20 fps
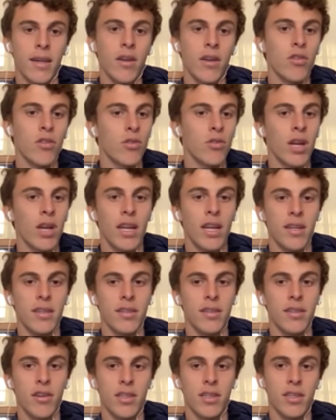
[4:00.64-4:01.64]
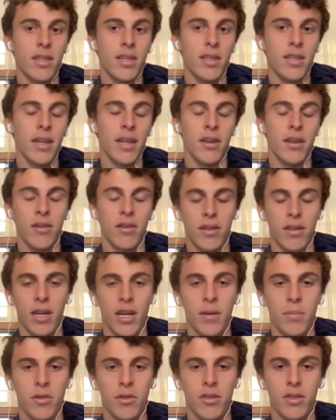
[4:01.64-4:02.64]
todas las lesiones este año,
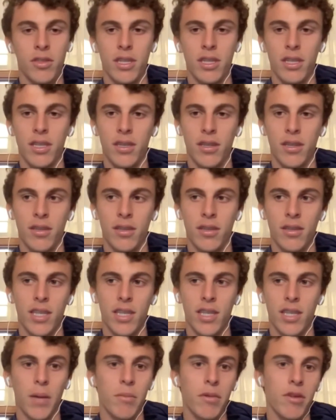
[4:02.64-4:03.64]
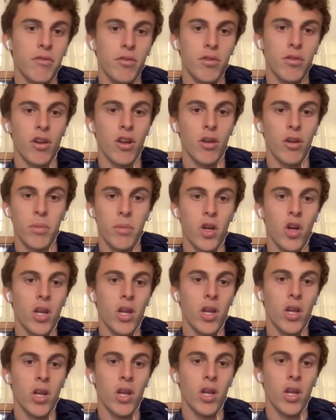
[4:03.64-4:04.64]
digamos, y también fue uno de los peores
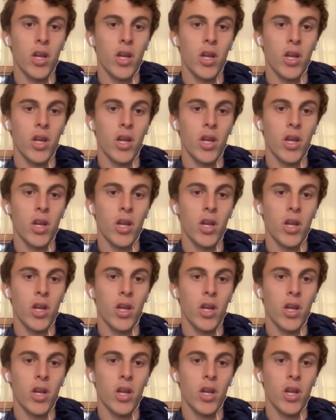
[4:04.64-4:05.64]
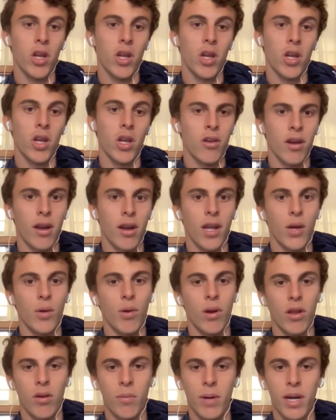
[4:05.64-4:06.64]
momentos de mi carrera, pero creo que
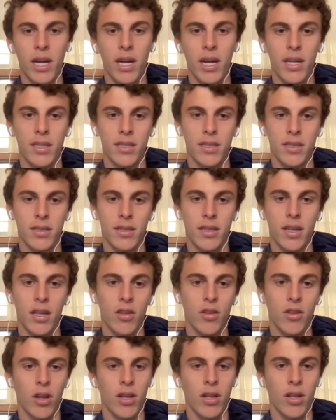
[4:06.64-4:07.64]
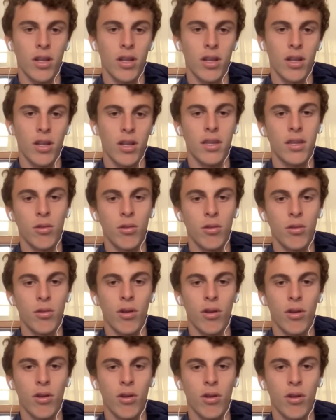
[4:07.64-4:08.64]
recuerdo más el, título ATP,
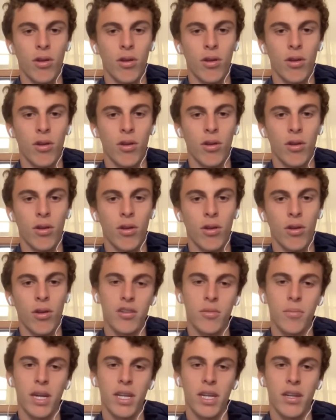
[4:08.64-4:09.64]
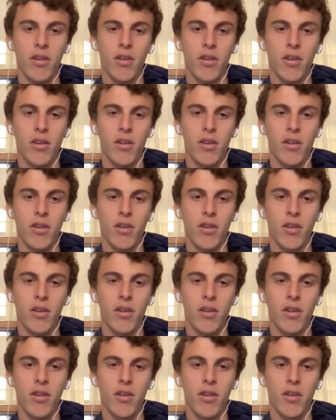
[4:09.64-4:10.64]
me quedo con eso más que con lo otro
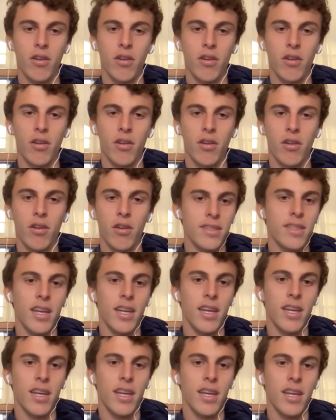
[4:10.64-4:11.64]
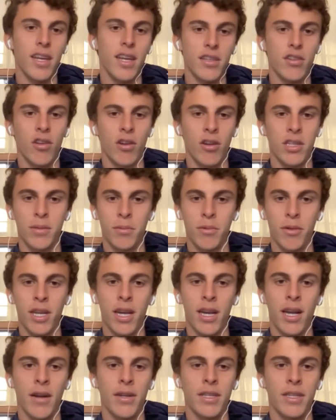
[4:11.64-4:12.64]
y sí, eso es lo que se me viene a la
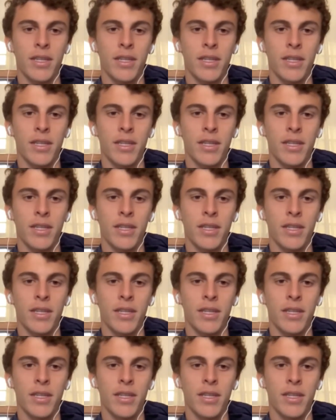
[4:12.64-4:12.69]
cabeza.